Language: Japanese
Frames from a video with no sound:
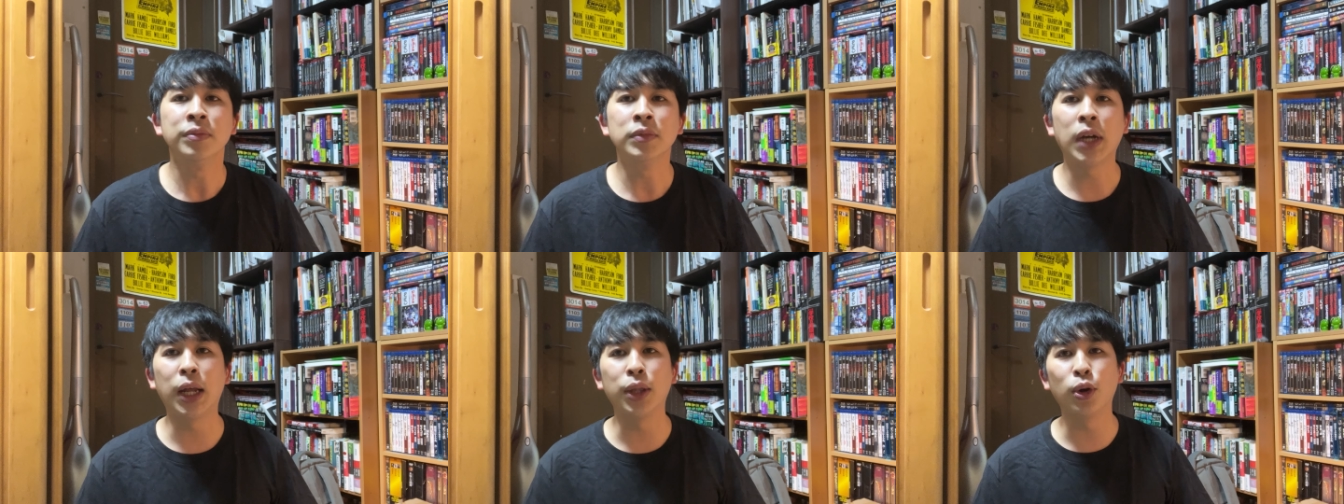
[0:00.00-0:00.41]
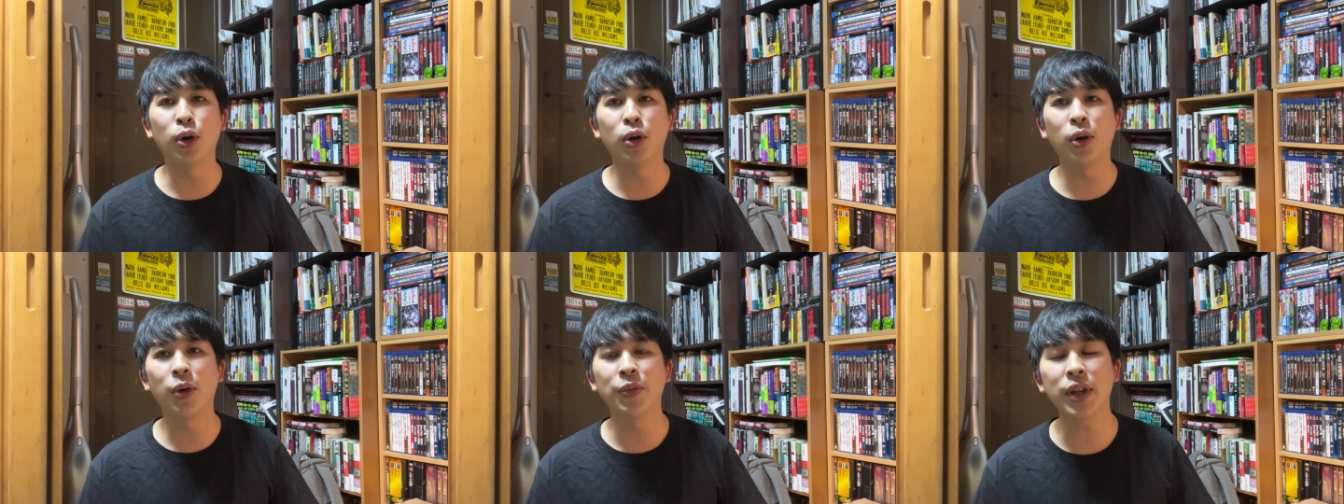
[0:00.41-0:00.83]
あ
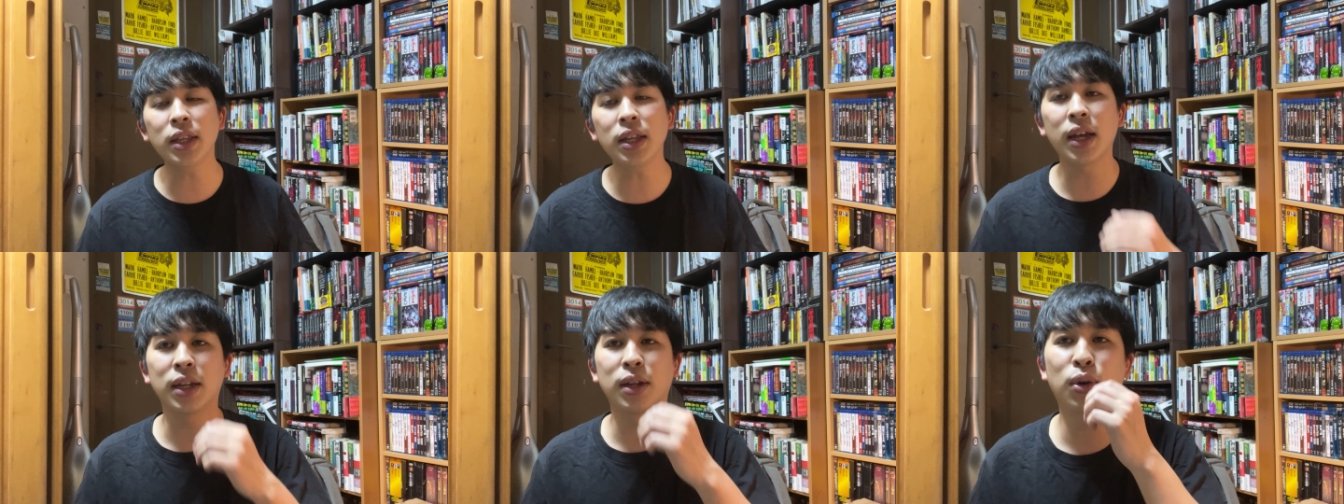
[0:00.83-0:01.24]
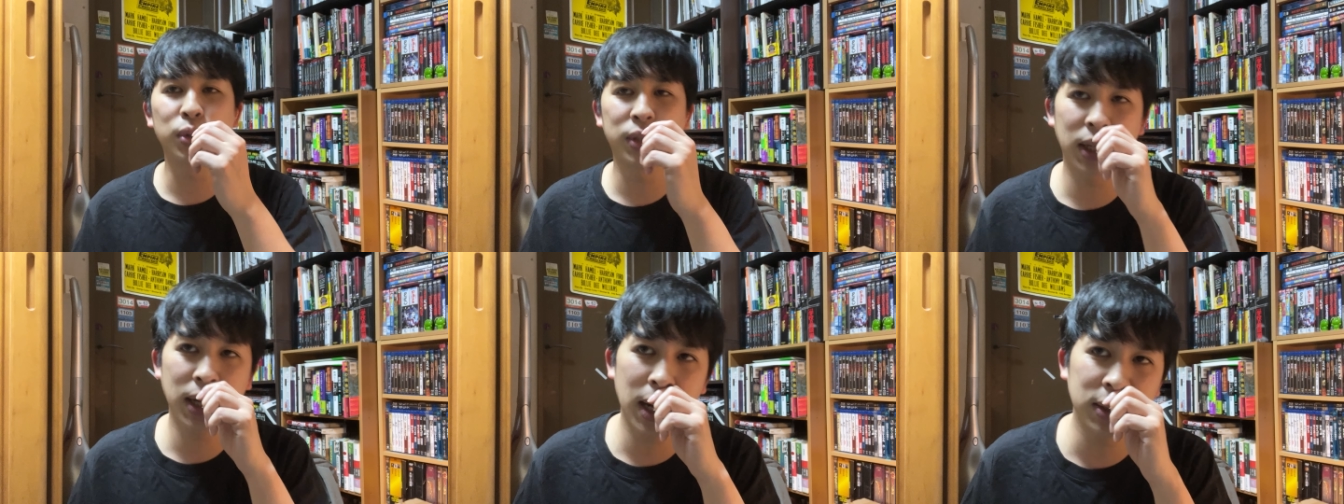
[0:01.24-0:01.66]
のー、年内にこう
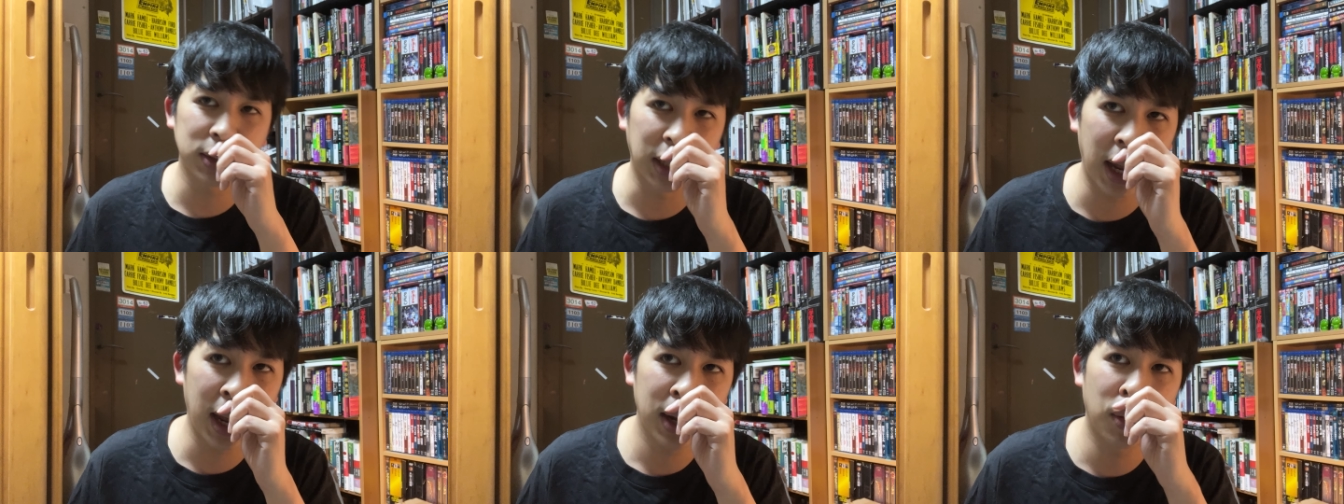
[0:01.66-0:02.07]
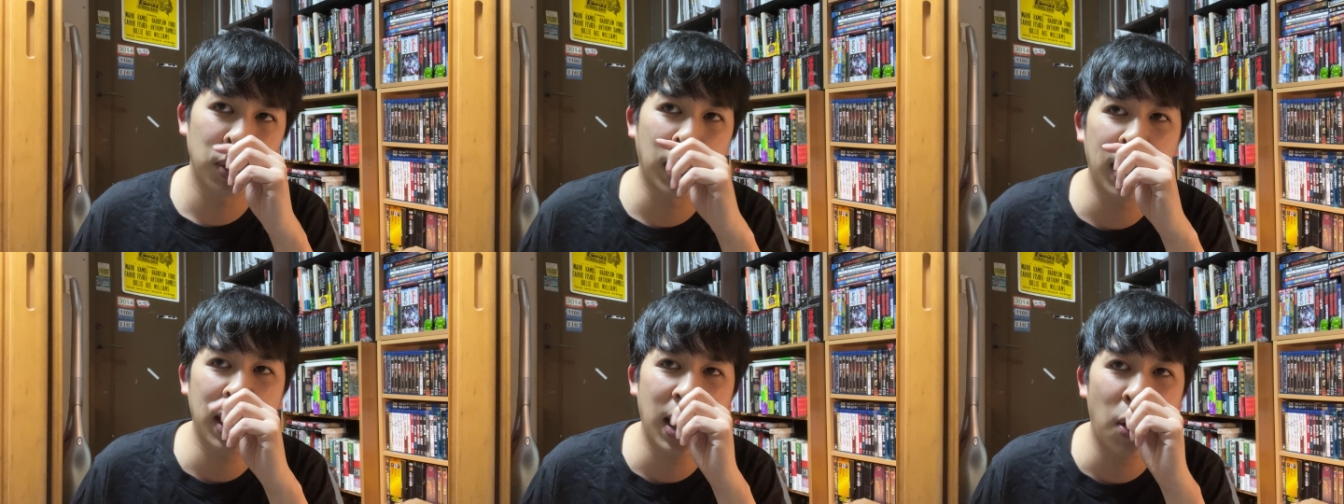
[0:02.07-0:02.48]
でかくね、こう
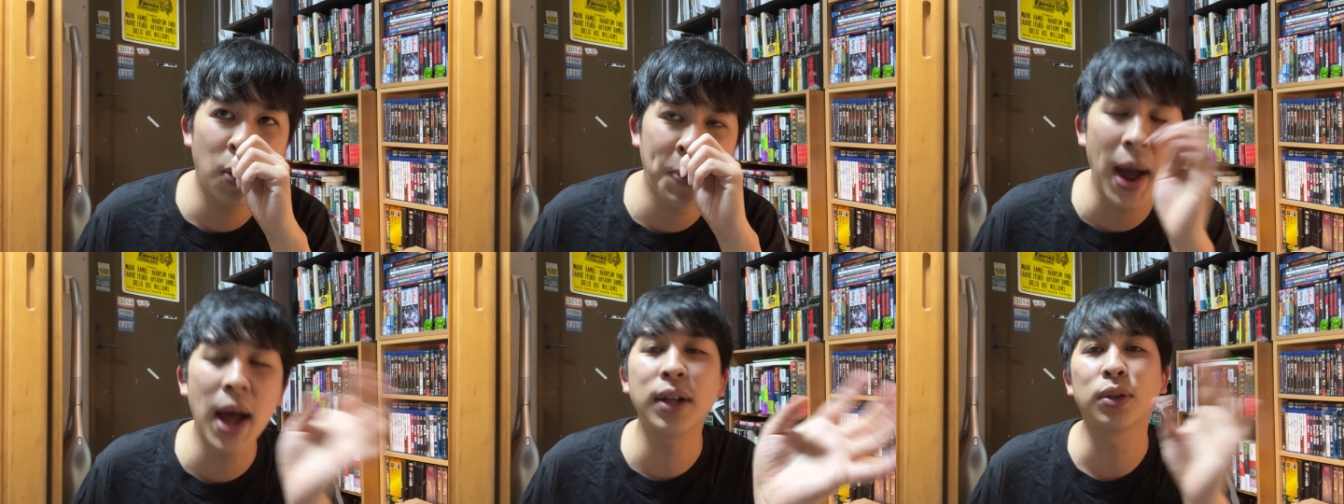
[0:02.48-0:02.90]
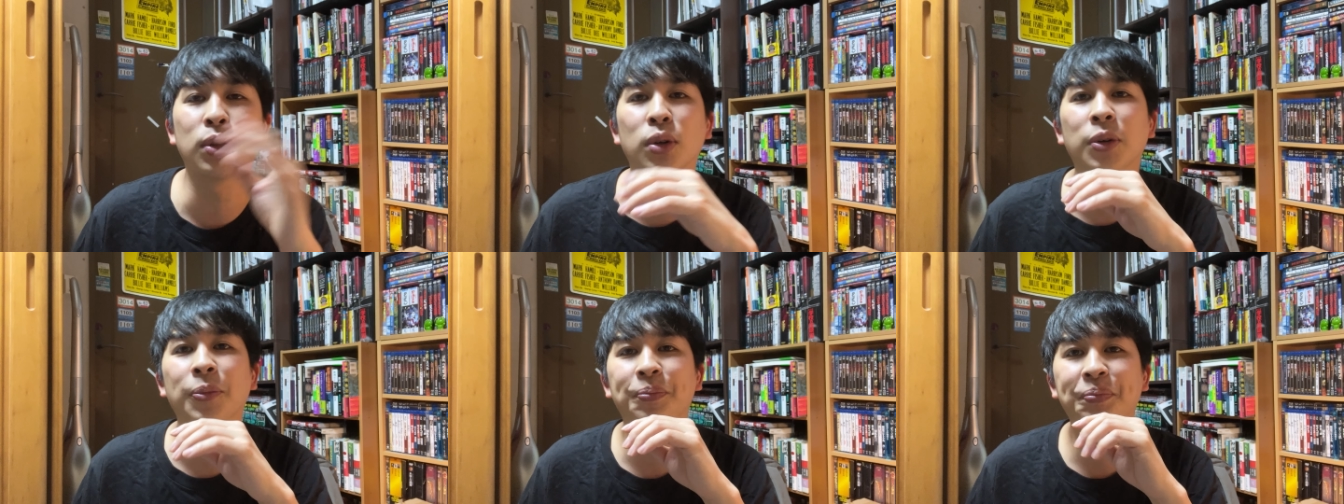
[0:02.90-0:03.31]
結果をバーン
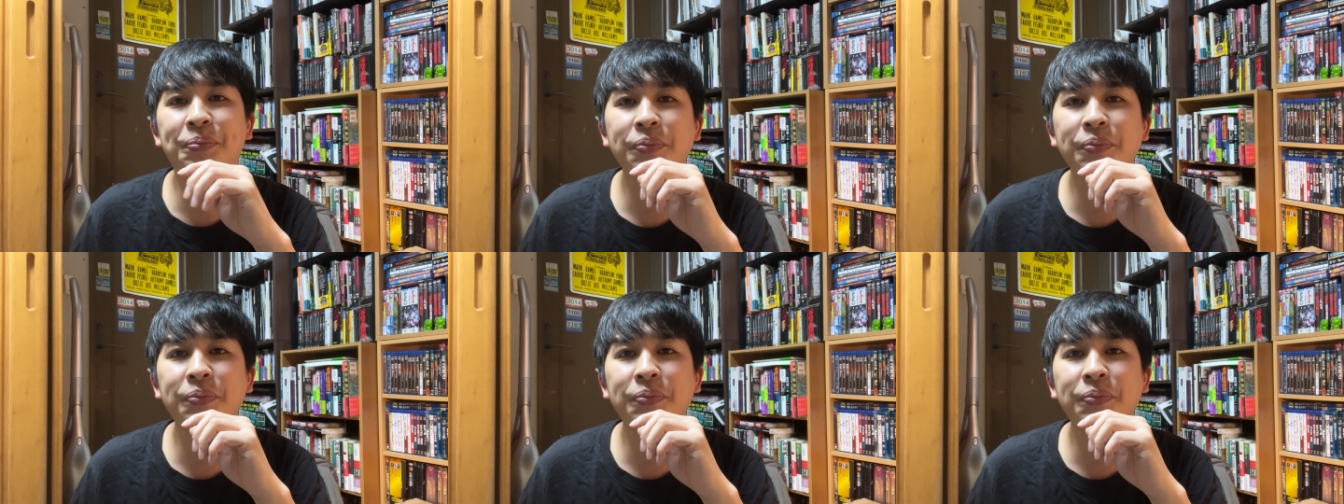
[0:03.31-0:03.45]
と